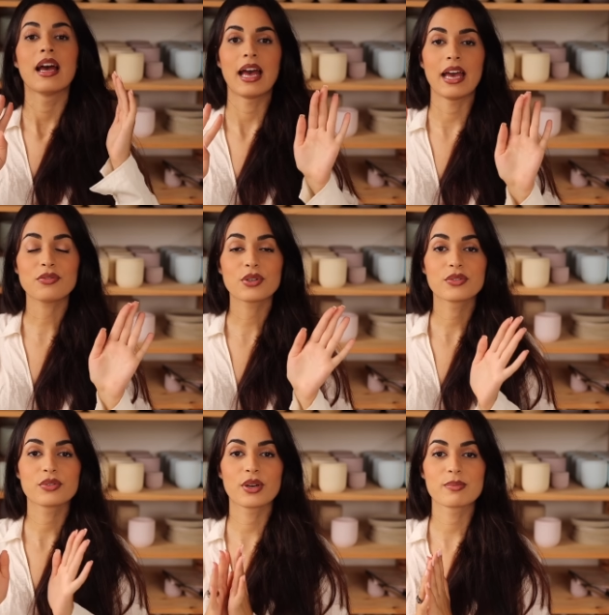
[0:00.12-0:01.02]
Hi
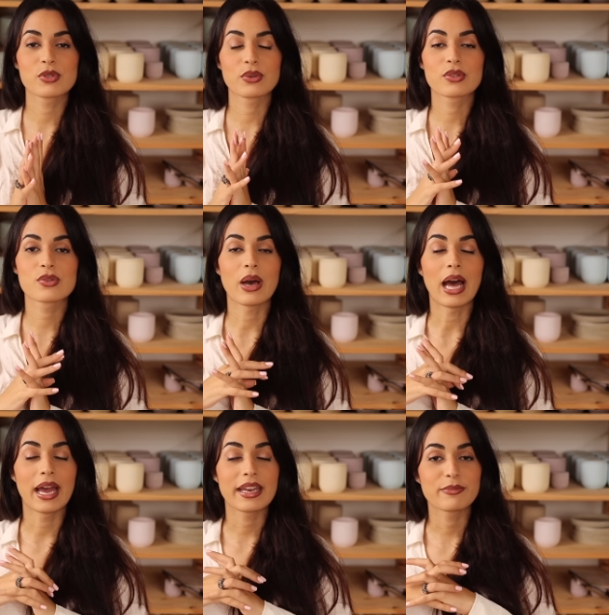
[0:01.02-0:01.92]
Freunde, willkommen zurück zu
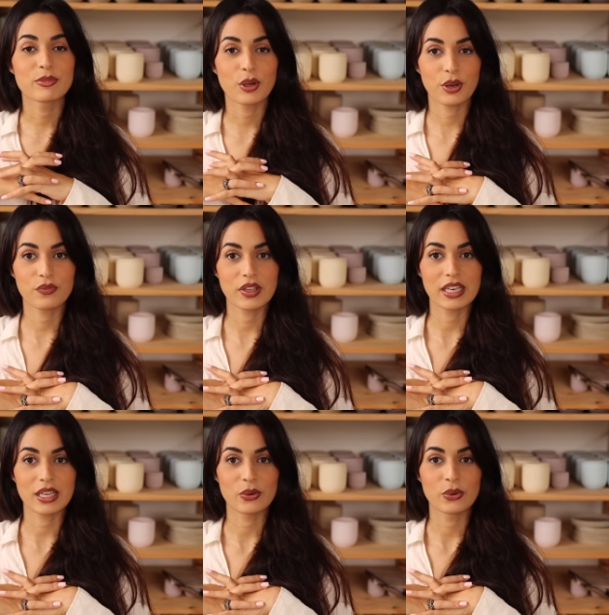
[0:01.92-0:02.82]
einem neuen
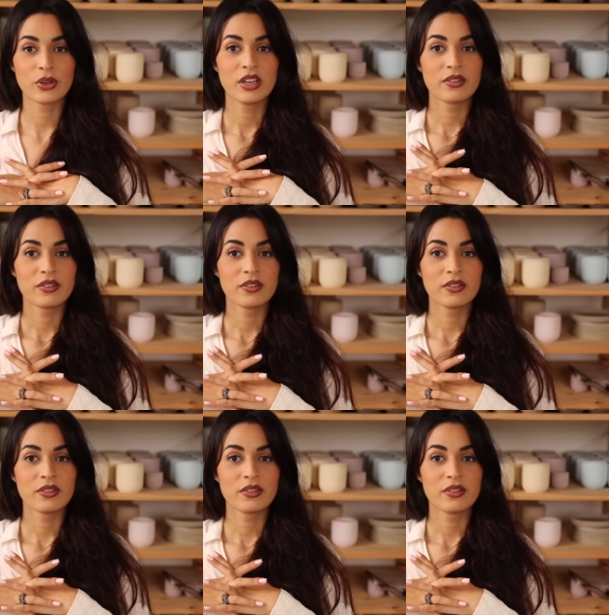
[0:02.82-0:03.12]
Video.